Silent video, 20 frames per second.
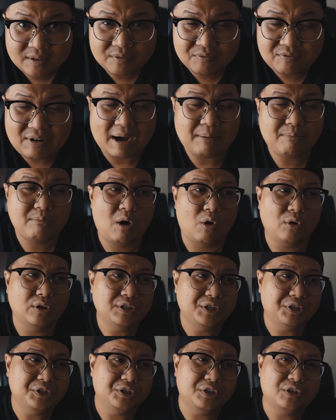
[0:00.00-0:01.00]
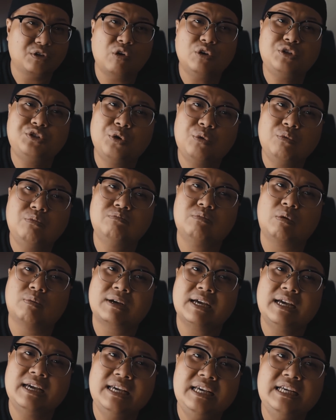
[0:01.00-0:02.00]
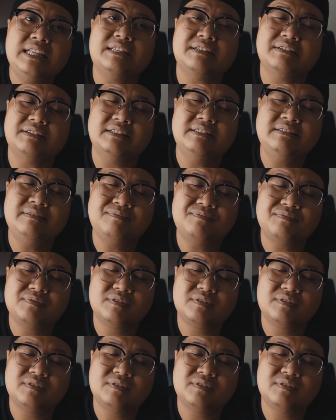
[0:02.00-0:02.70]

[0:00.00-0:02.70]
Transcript: và mọi người có chung một cái ý tưởng